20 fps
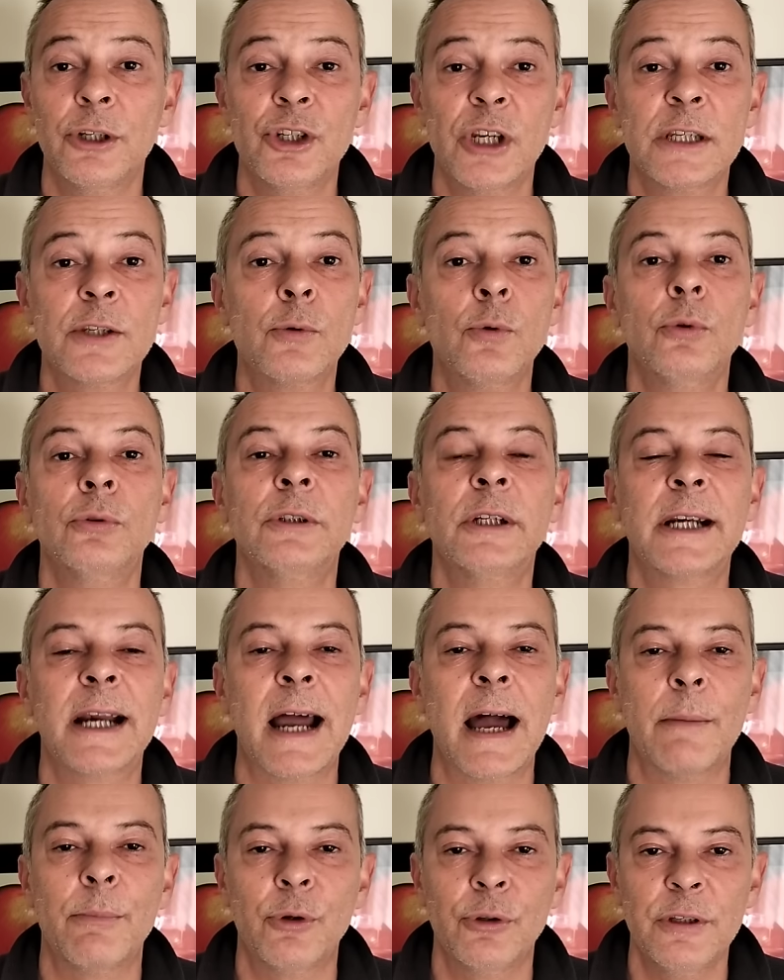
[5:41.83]
che ciascun
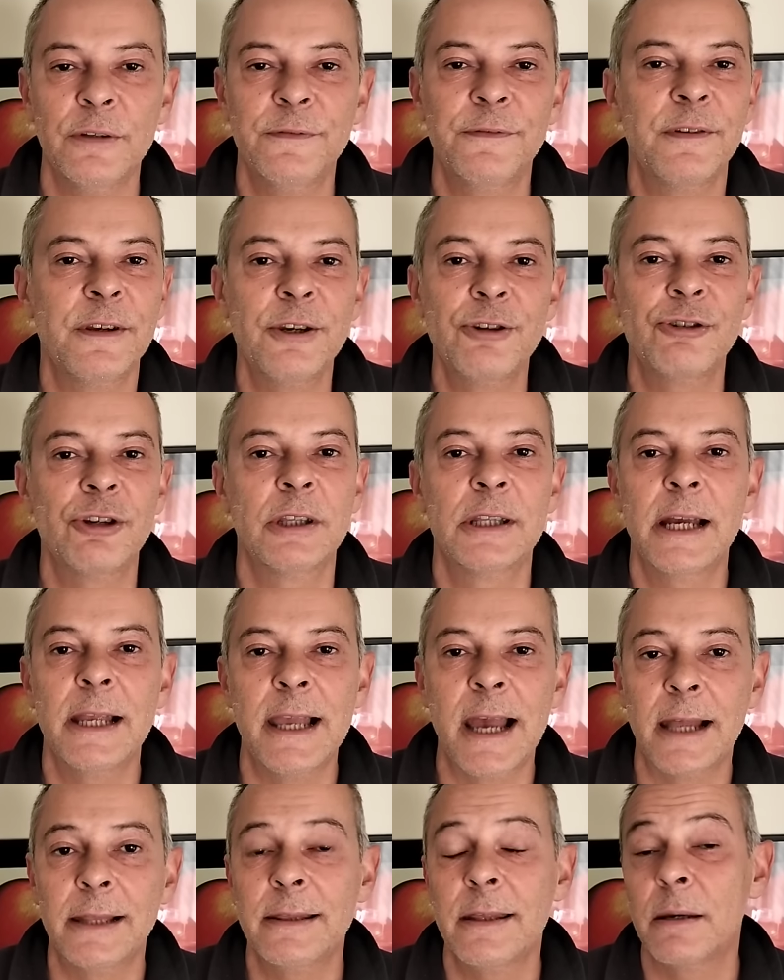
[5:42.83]
ramo differisce
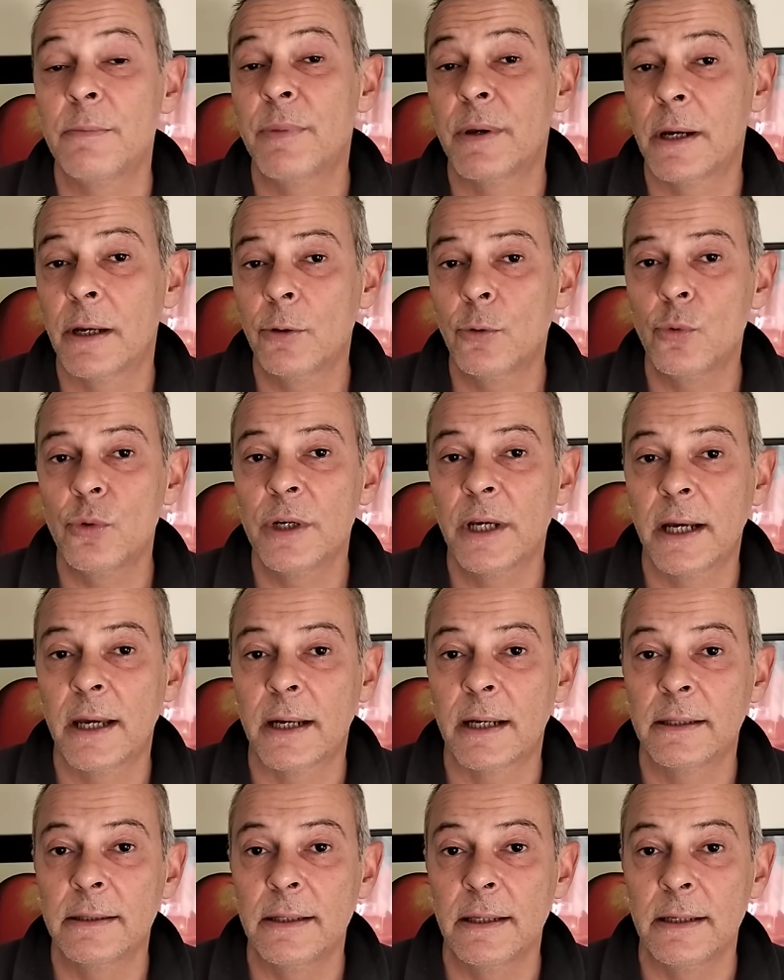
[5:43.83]
dagli altri per alcune
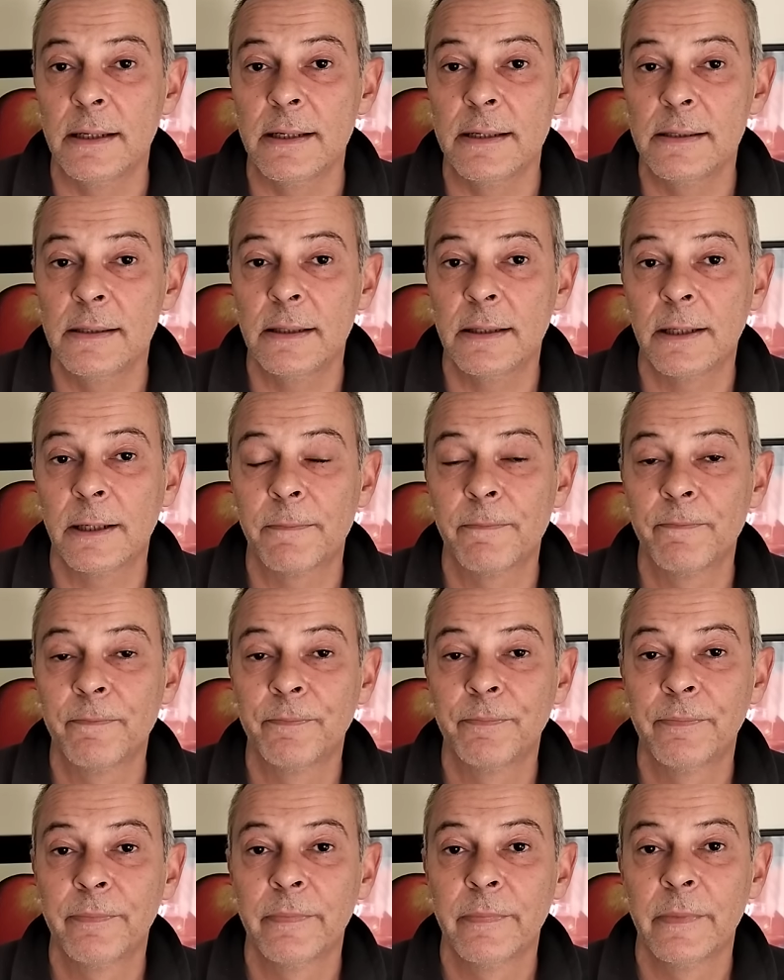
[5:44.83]
caratteristiche.
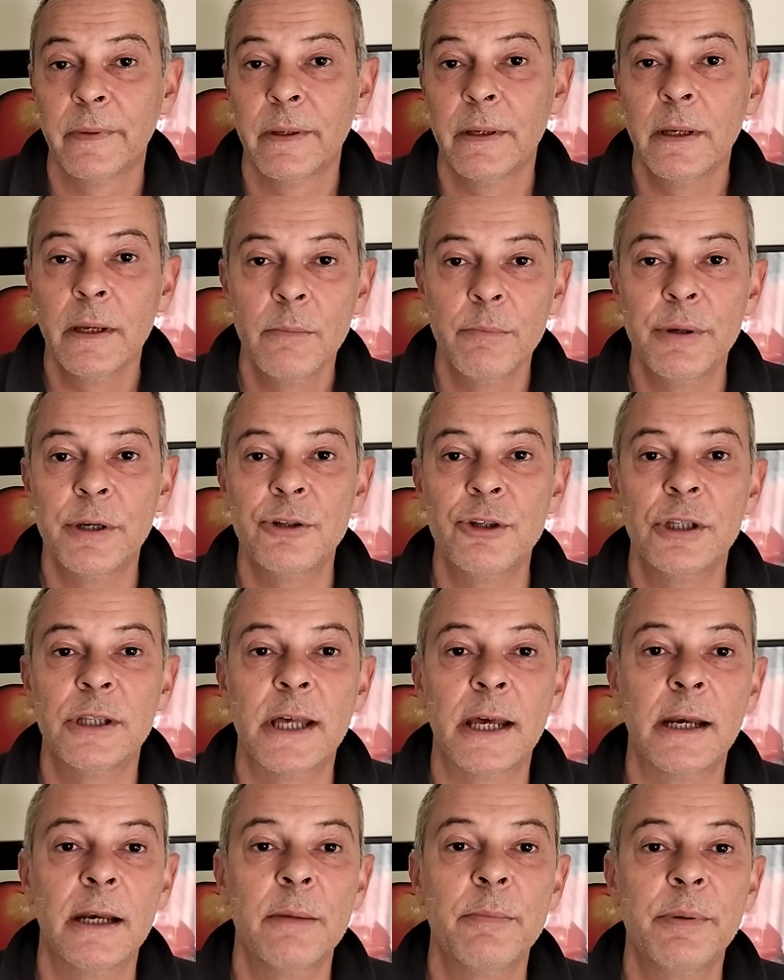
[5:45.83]
Per
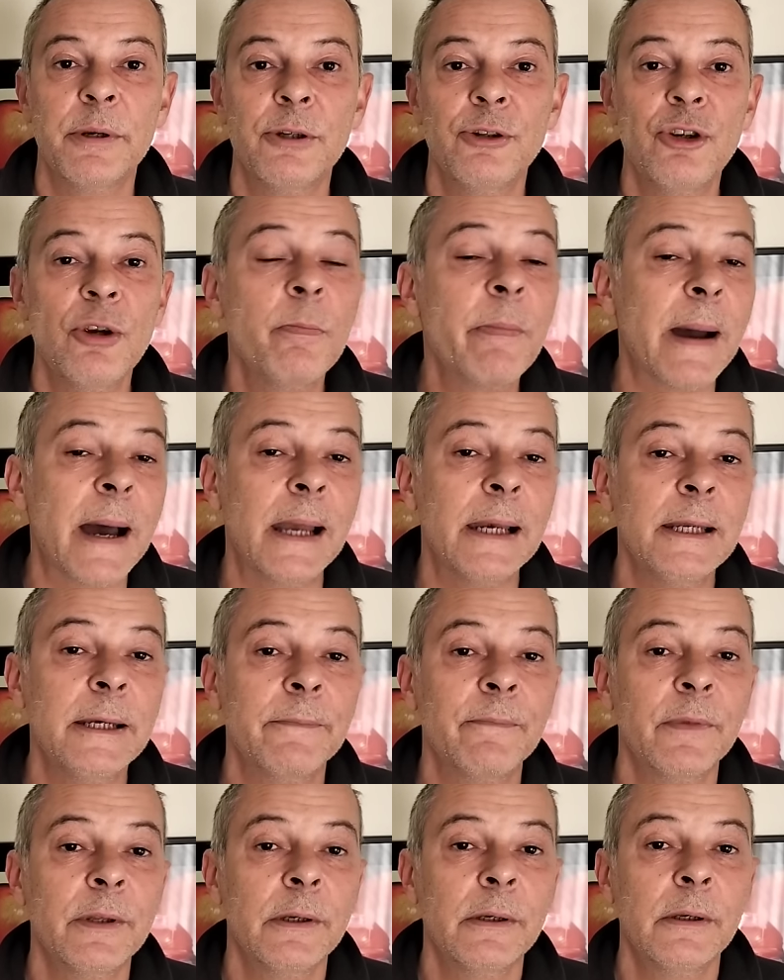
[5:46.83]
citare le
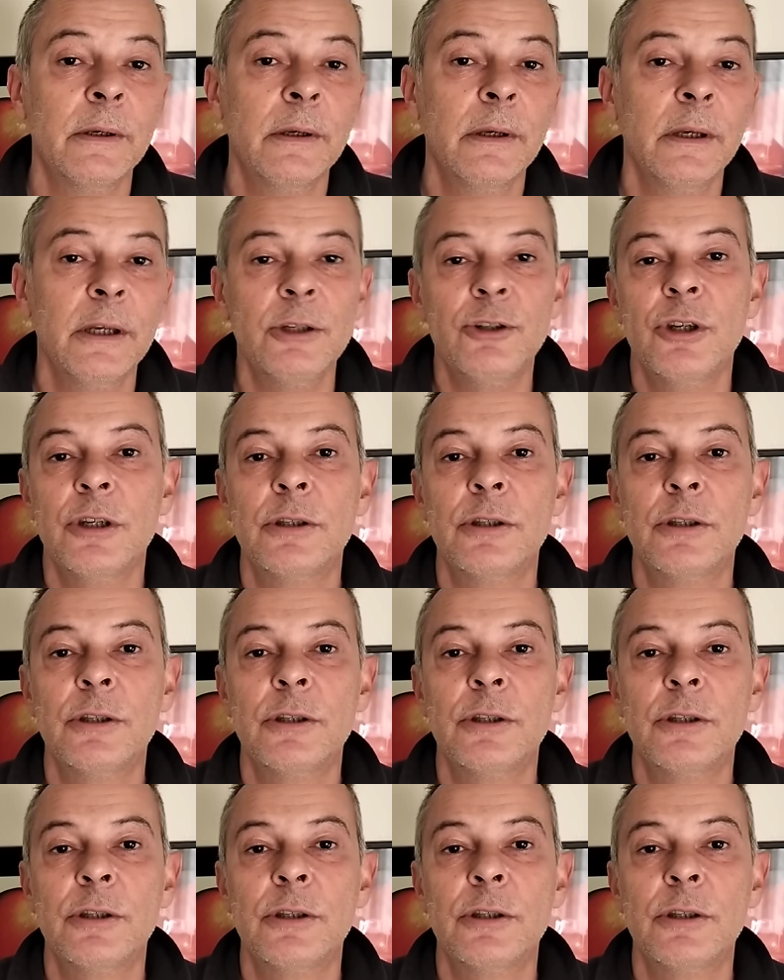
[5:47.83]
principali, i